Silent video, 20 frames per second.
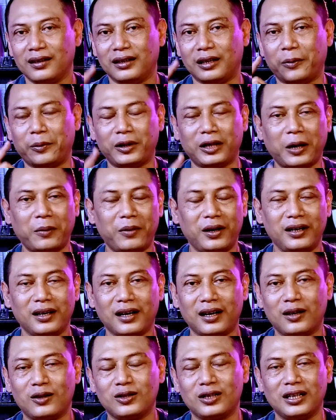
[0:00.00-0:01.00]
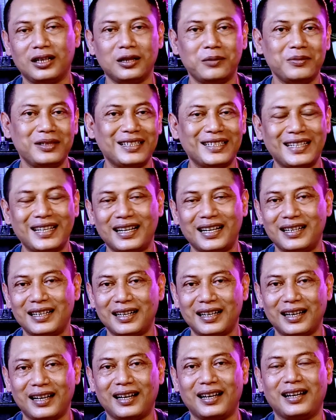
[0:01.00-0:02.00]
Yang pertama yang harus Anda miliki
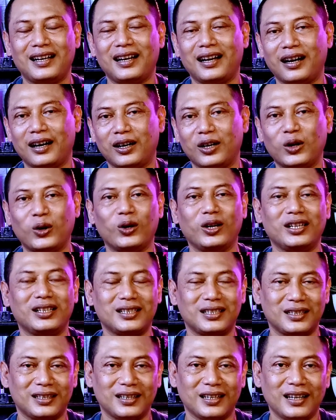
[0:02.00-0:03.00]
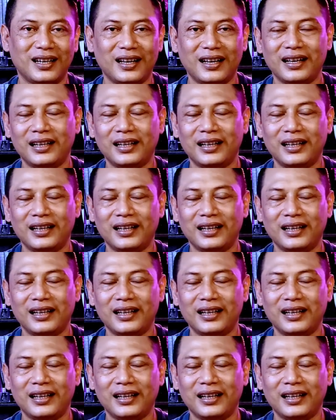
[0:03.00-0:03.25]
adalah knowledge.